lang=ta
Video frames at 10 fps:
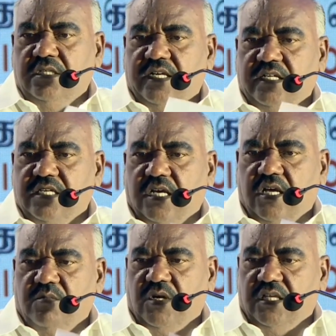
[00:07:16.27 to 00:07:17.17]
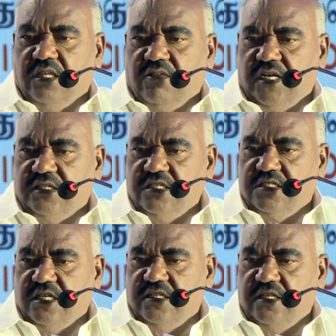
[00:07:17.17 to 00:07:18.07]
என் சார்பாக அந்த வாழ்த்து
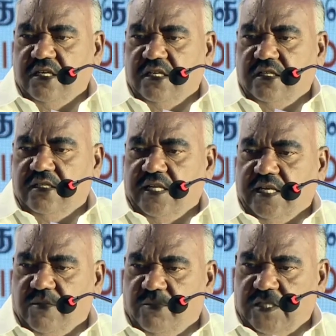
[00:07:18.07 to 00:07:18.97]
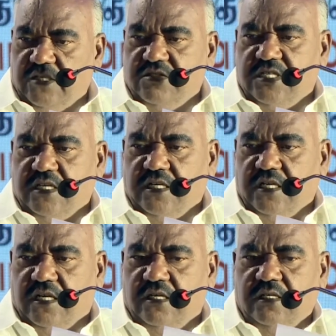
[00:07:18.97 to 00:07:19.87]
செய்தியை நீங்கள் பதிவு செய்யுங்க
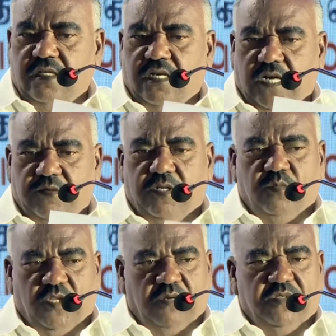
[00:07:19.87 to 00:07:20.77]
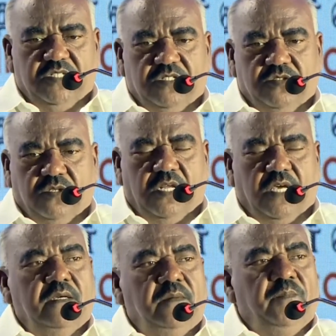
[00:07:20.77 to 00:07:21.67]
அப்படின்னு முதலமைச்சர்
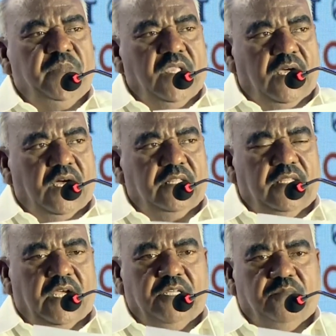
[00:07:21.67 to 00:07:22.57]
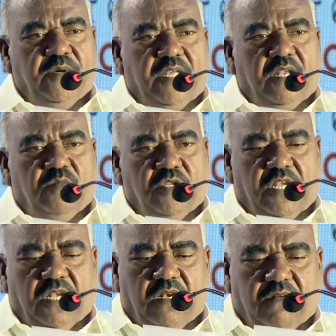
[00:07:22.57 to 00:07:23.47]
சொன்னார் அந்த அடிப்படையில்
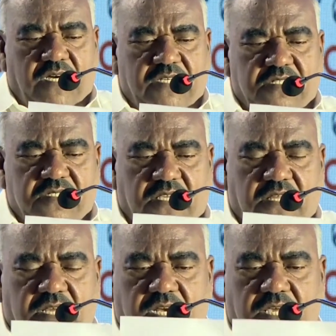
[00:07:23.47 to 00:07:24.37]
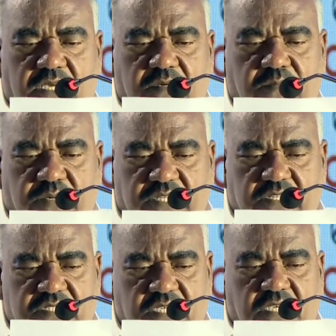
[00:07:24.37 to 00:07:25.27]
முதலில் வாழ்த்து செய்திகளை
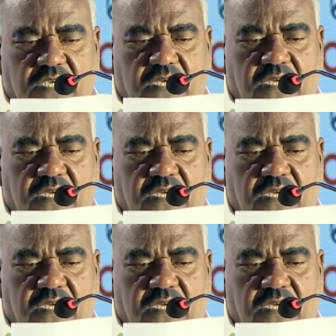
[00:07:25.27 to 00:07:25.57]
பதிவு செய்ய